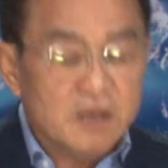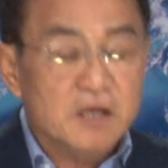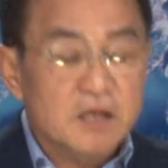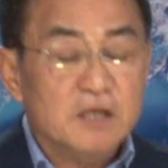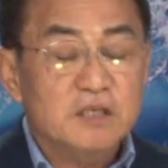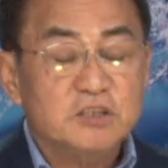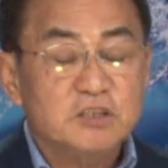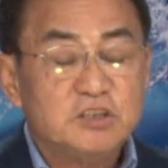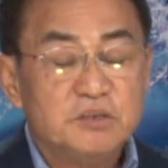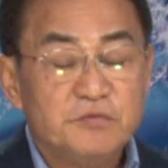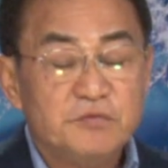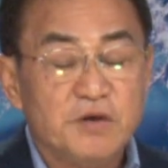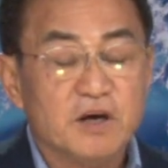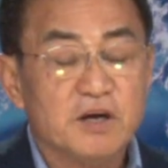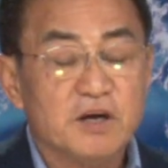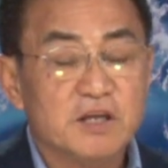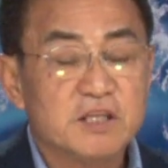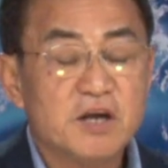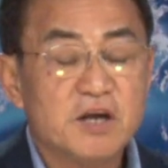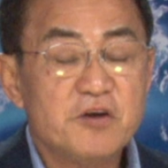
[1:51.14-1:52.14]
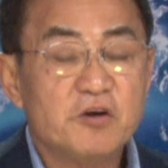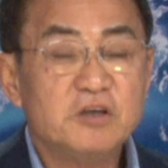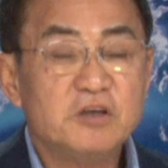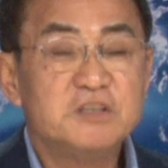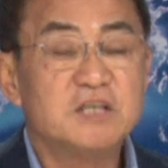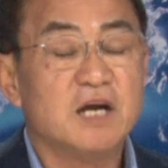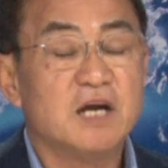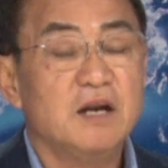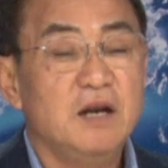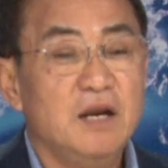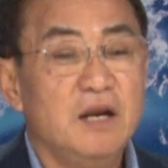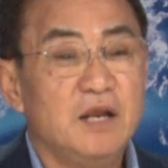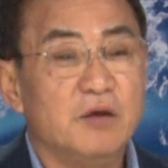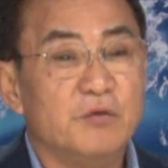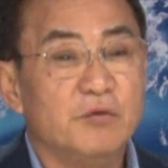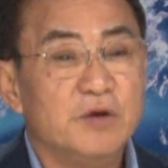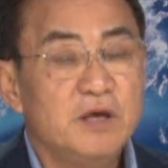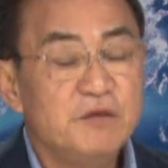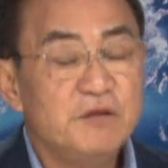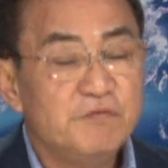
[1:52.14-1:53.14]
nhưng sự việc người ta nói rằng liệu
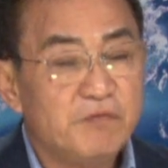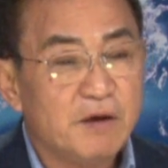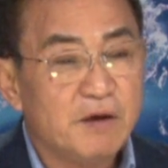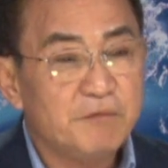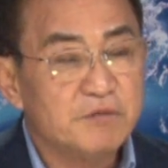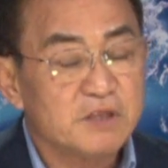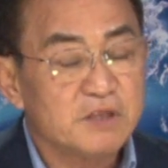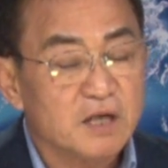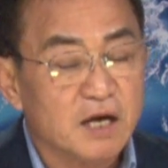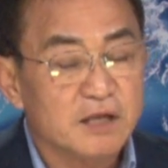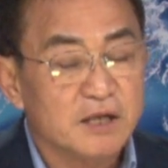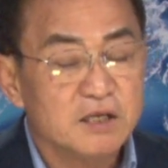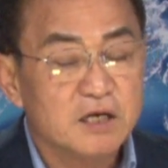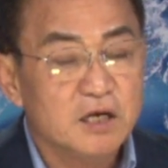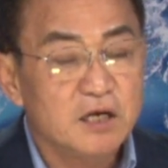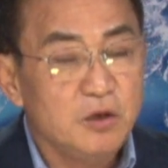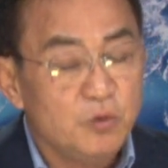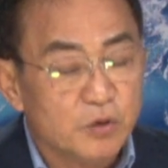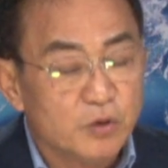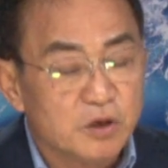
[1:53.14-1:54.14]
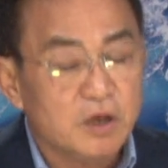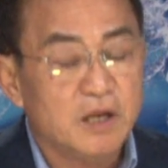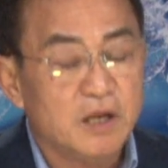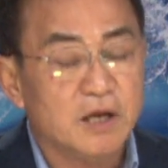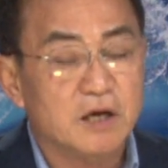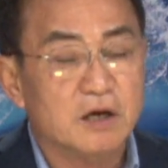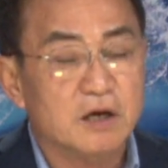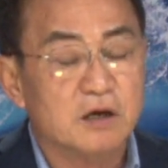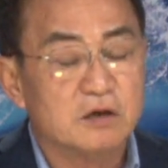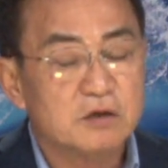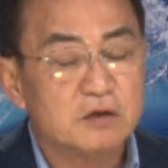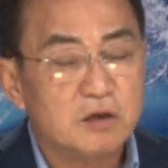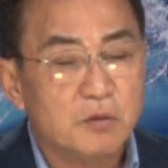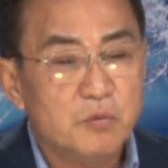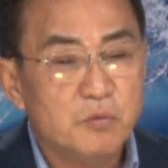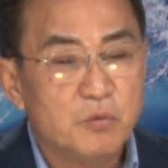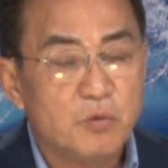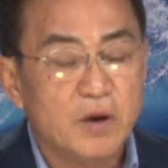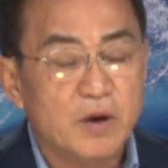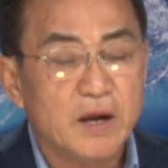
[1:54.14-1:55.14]
hiến pháp và tất cả những cái luật lệ ở
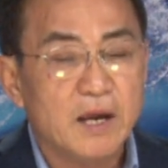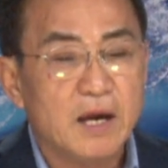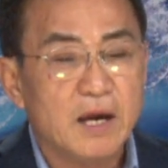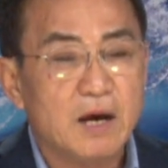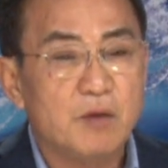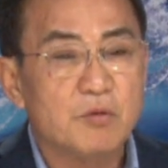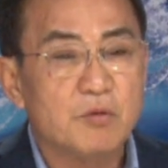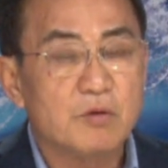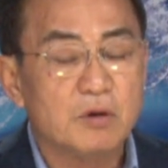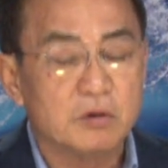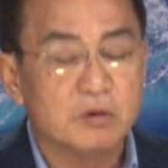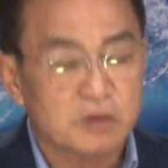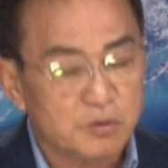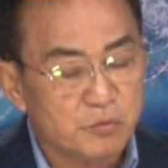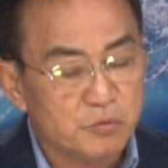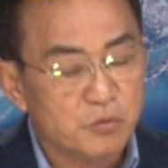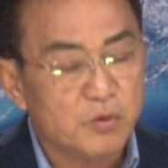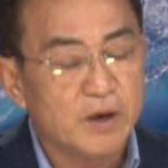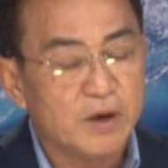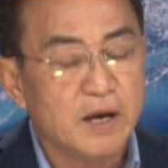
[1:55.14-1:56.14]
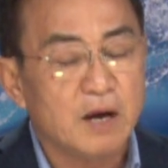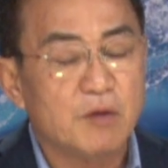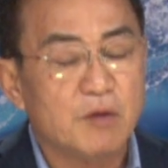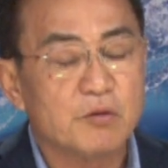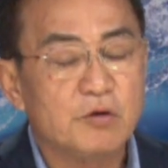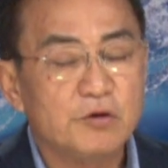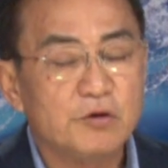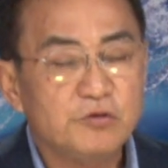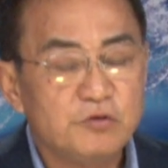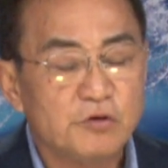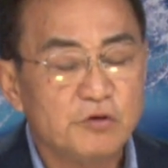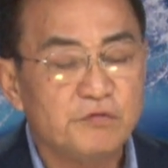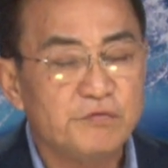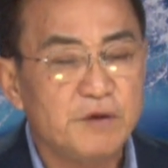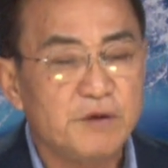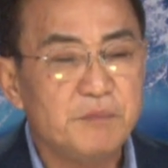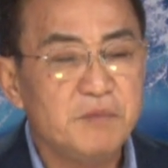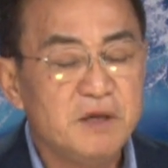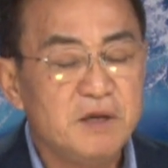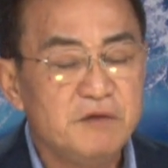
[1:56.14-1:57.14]
trong White House ở trong White House có cho
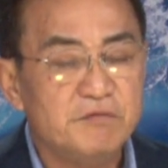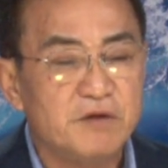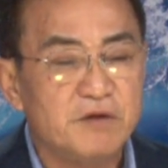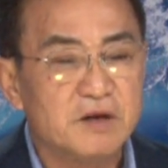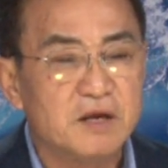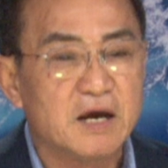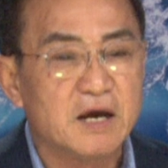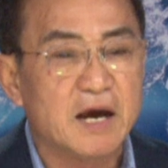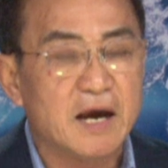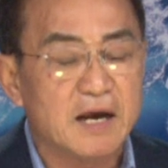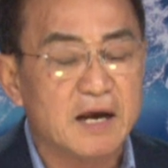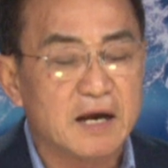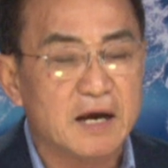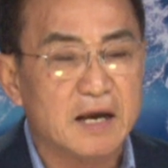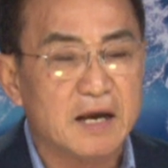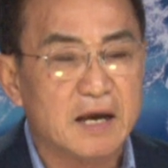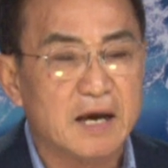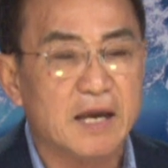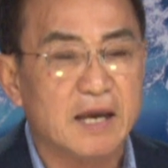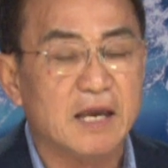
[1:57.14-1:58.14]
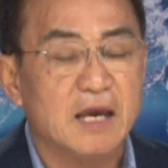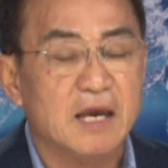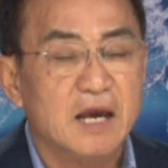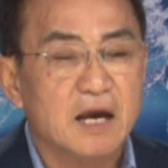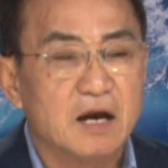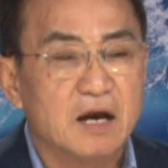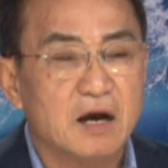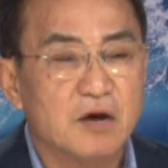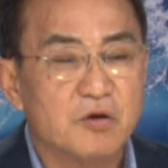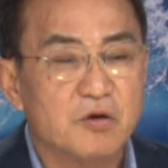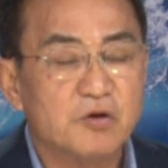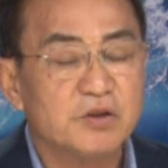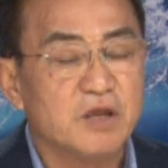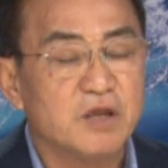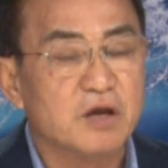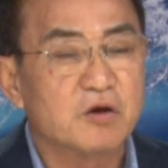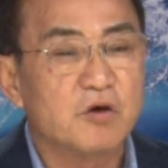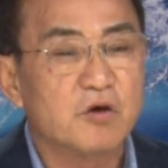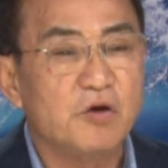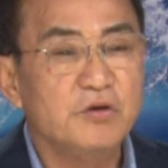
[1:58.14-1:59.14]
phép Ivanka càng ngày càng có thể
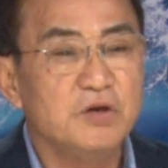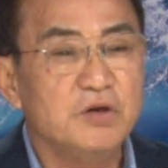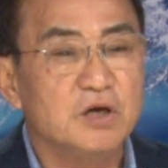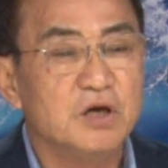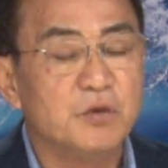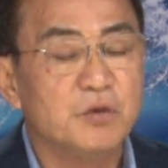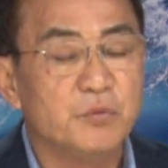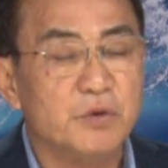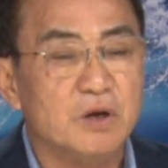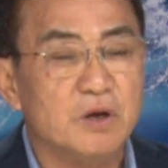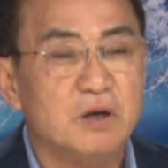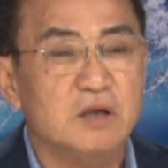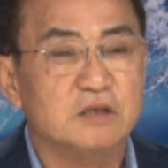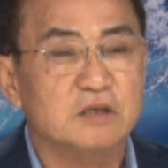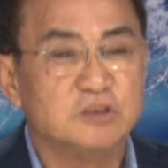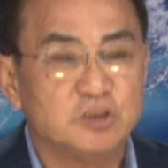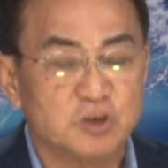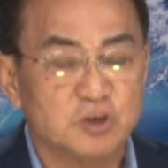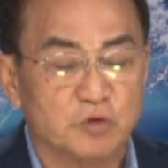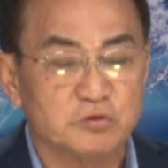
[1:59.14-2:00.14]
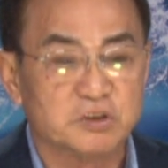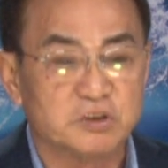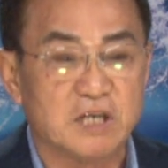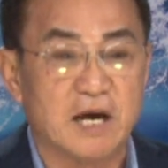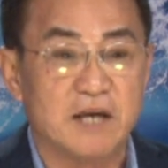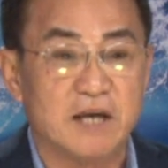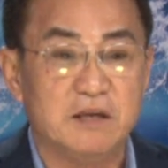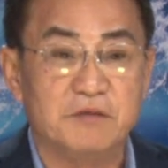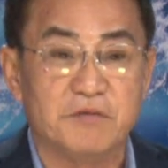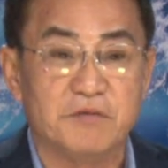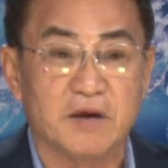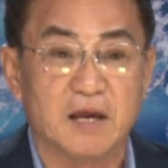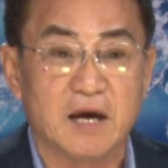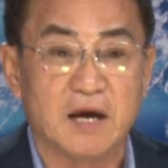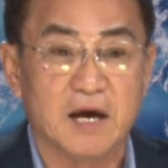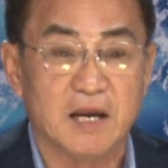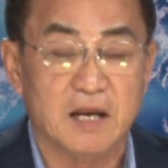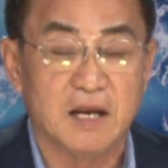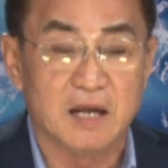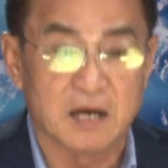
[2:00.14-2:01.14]
có những cái quyền lực rộng rãi như vậy
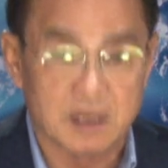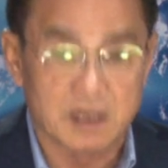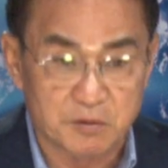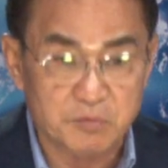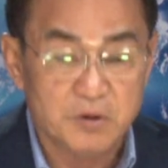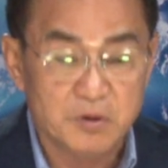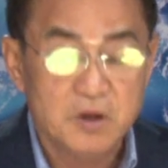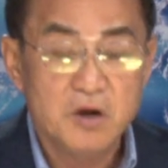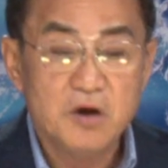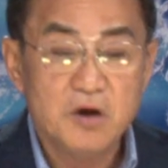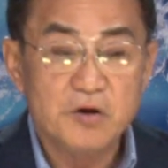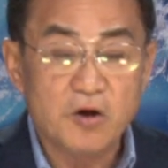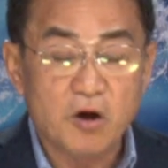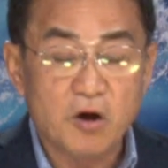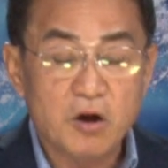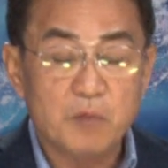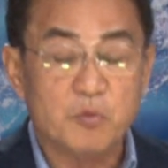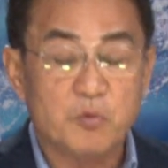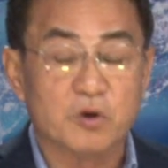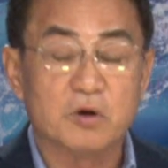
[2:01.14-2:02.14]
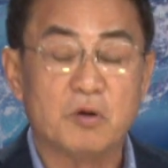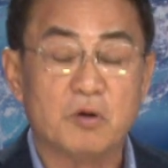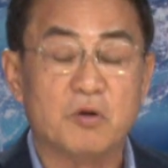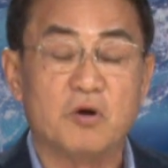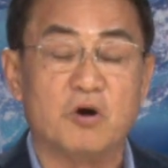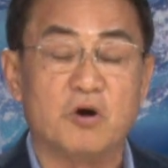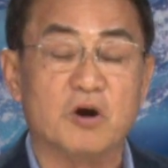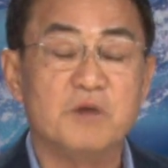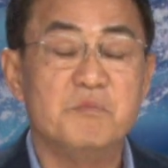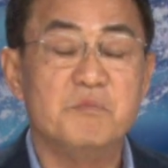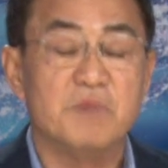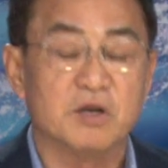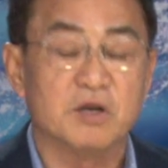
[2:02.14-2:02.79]
hay là không đó là một câu hỏi mà